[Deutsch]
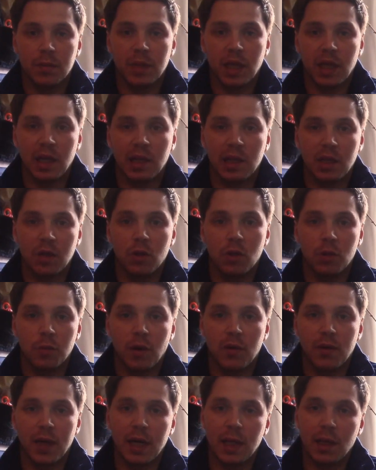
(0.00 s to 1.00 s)
da sich eine
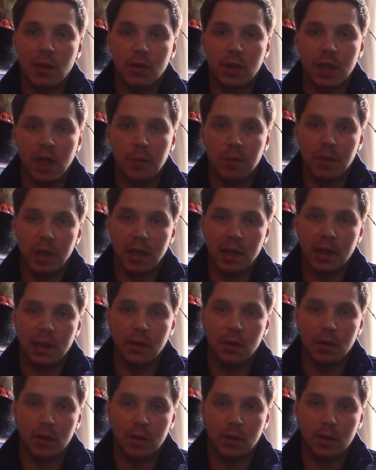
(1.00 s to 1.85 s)
Überweisung geben lassen.